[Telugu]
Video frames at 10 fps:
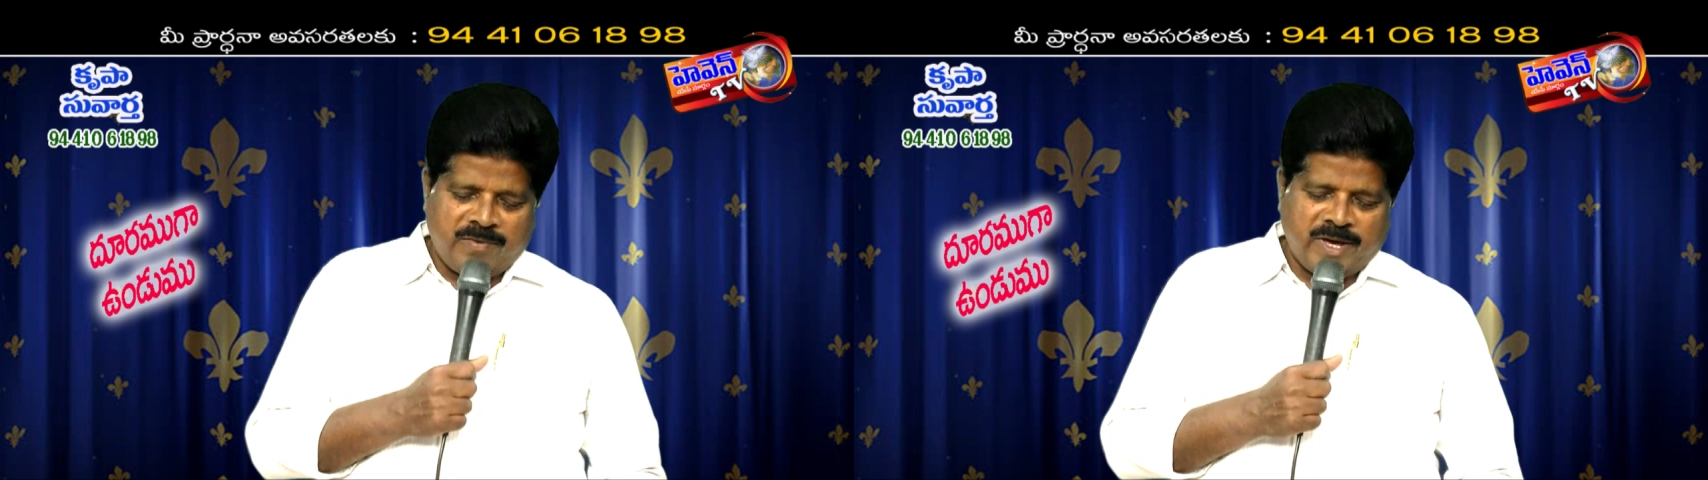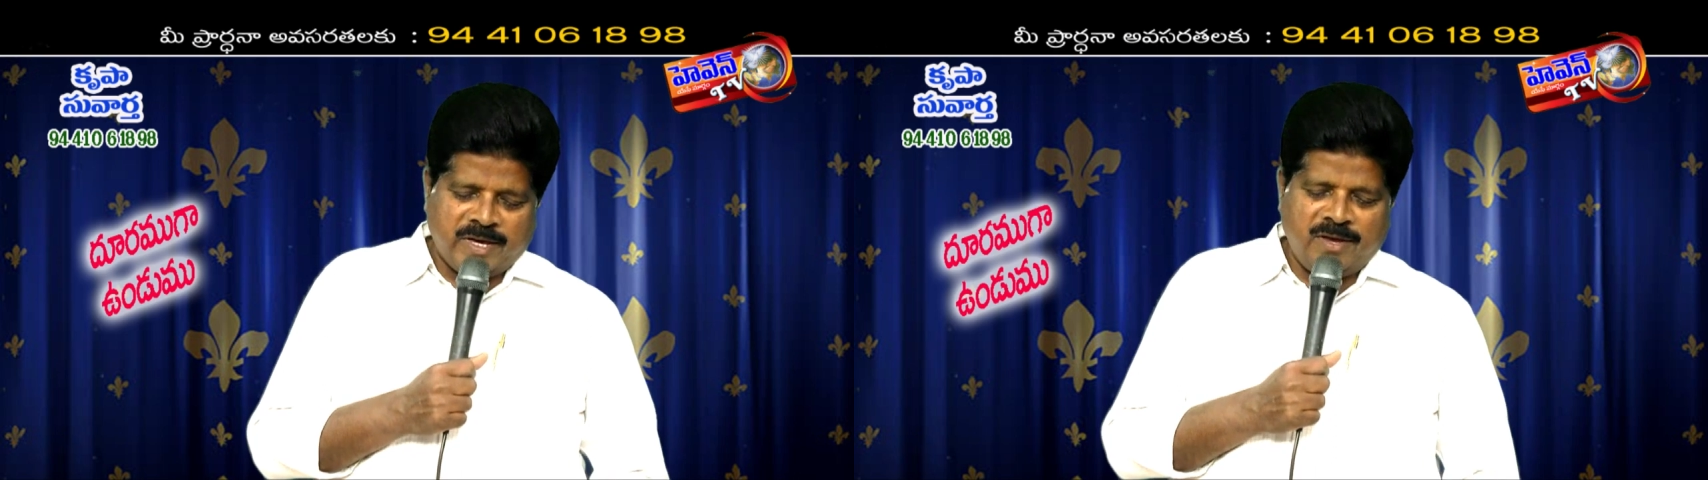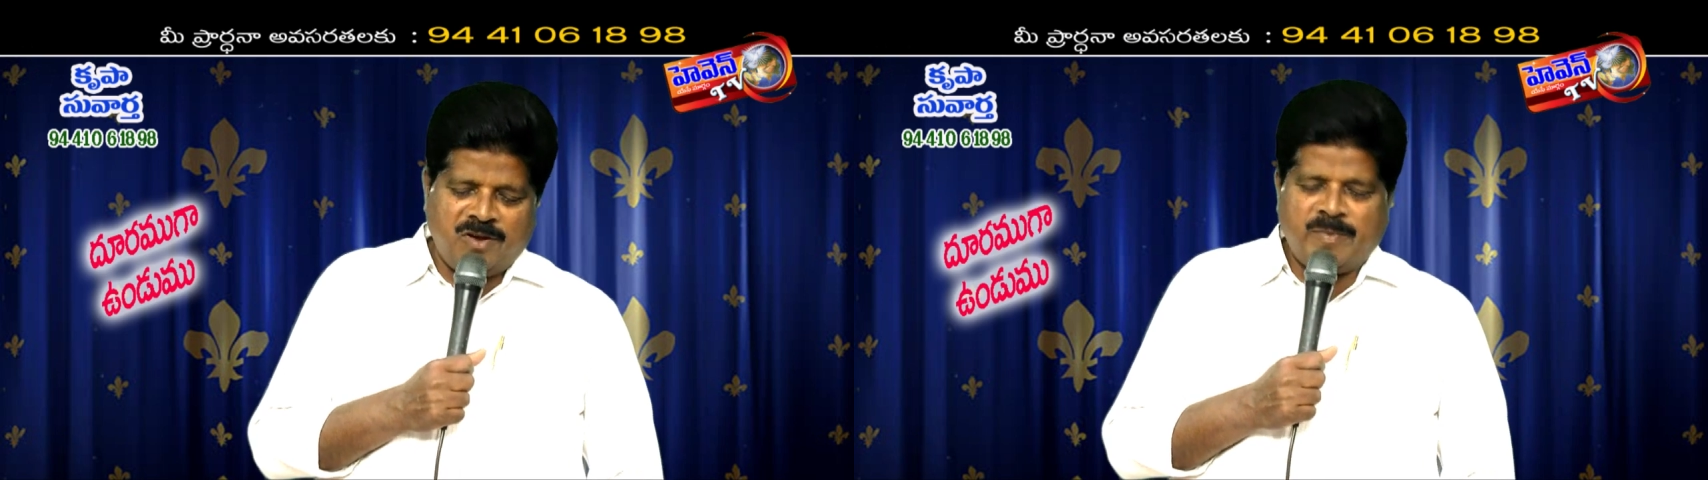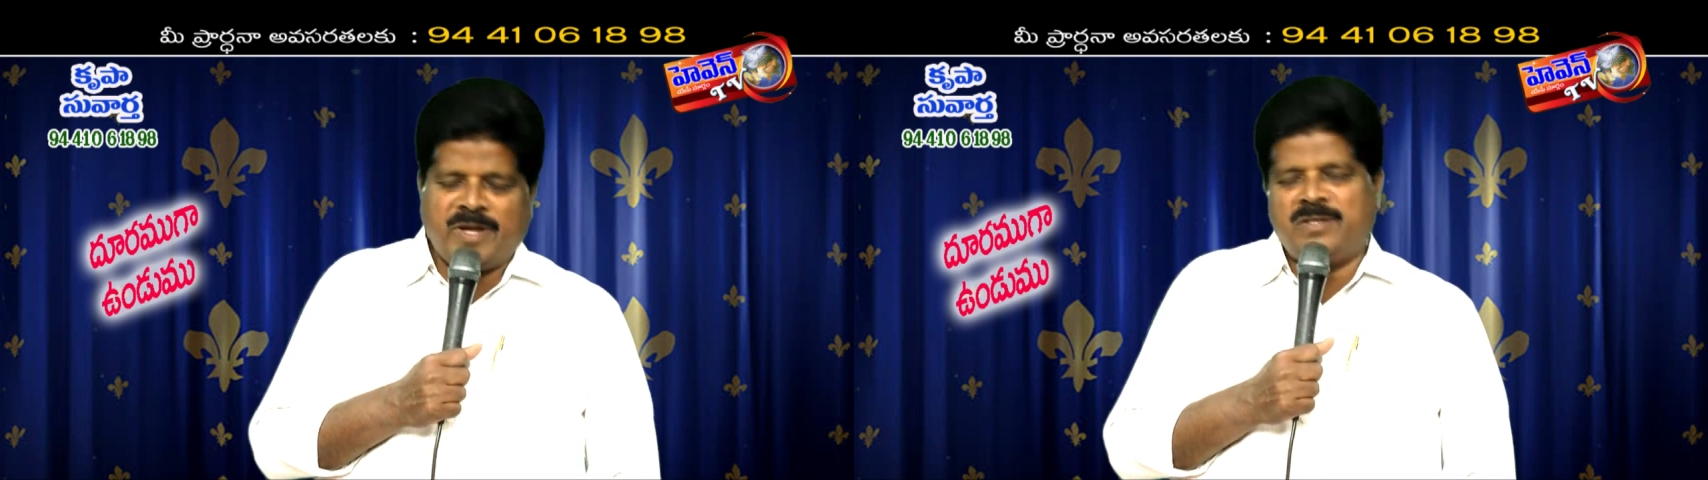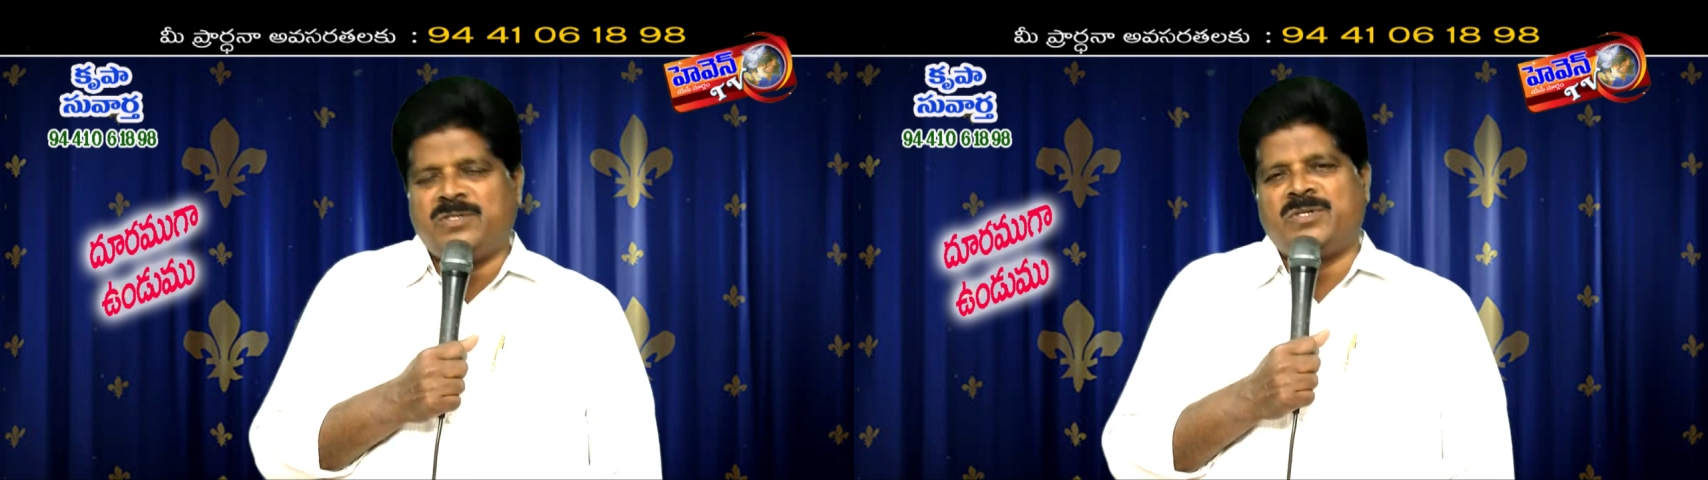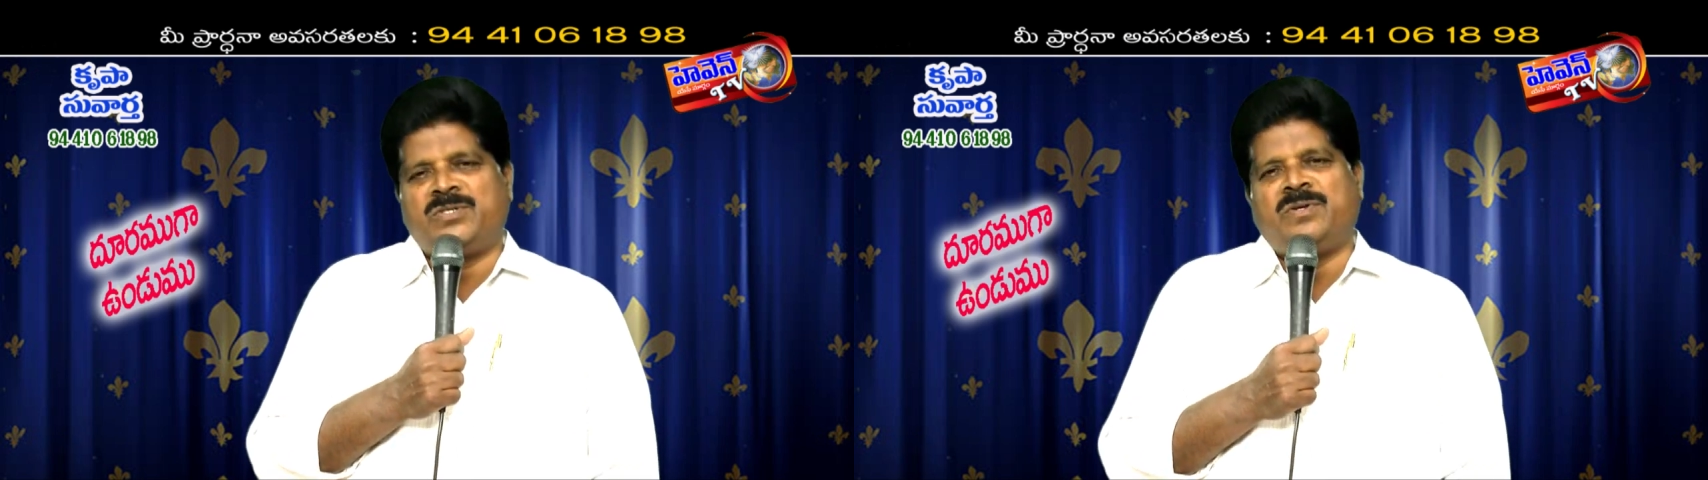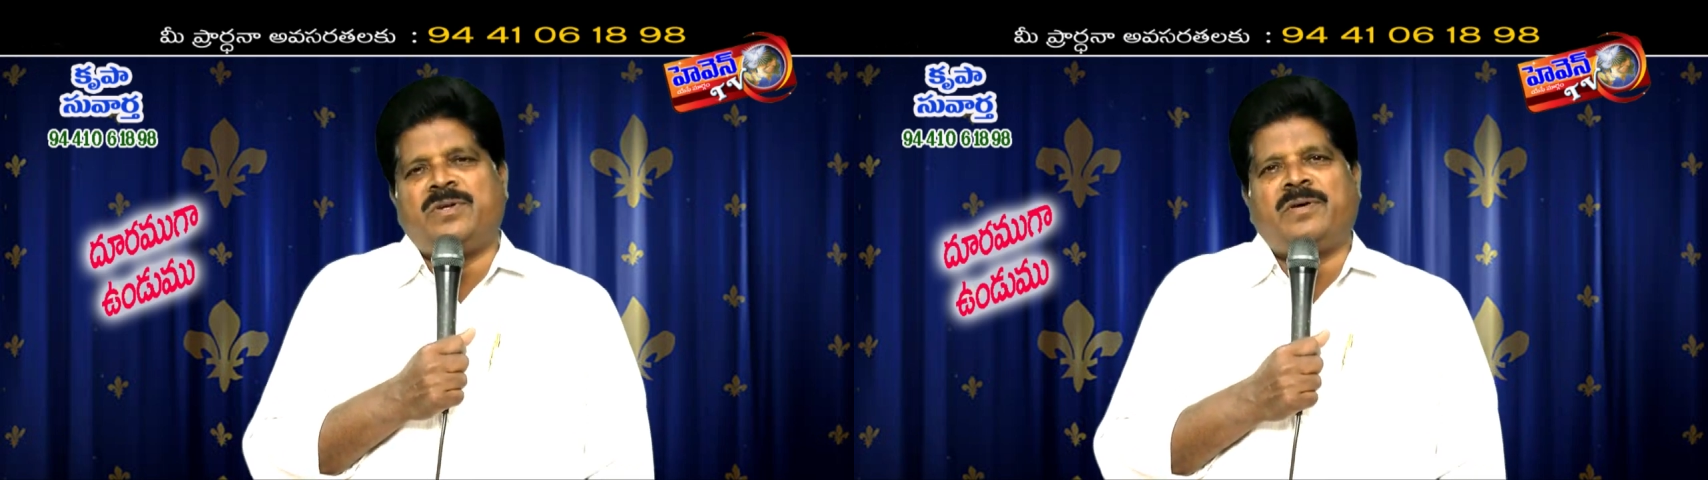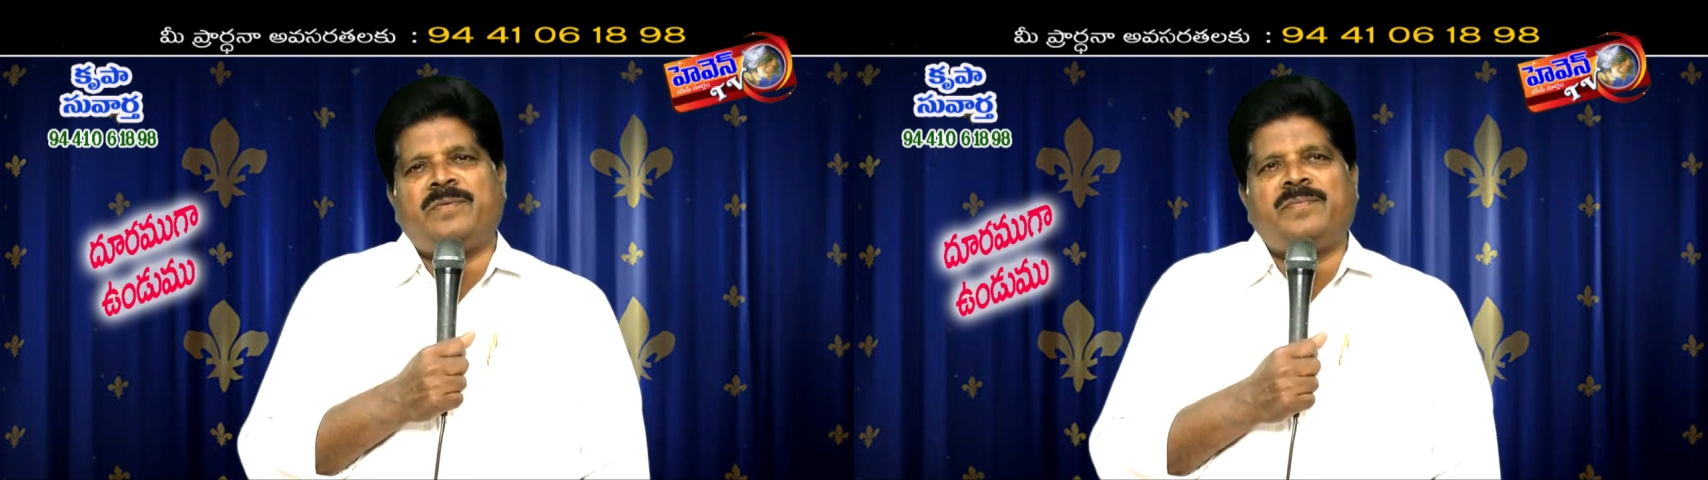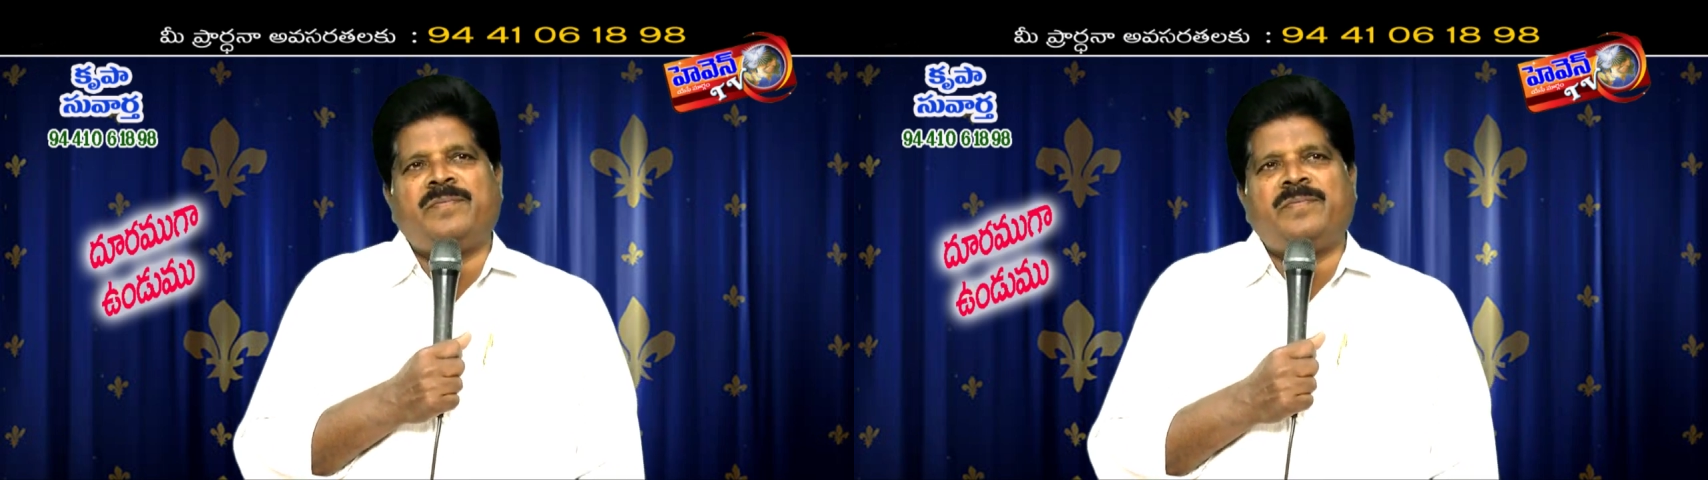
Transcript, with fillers: మన వాక్యంలో మనం చూస్తున్నాం